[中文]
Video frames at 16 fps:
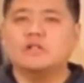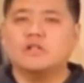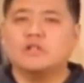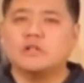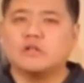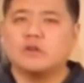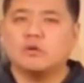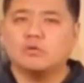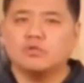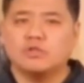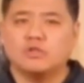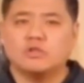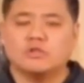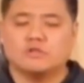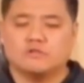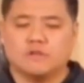这些高
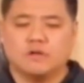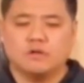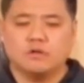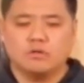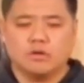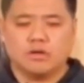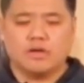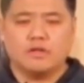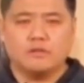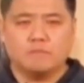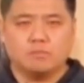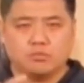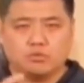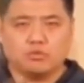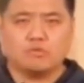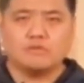级的脂肪会给你
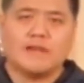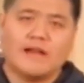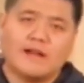补充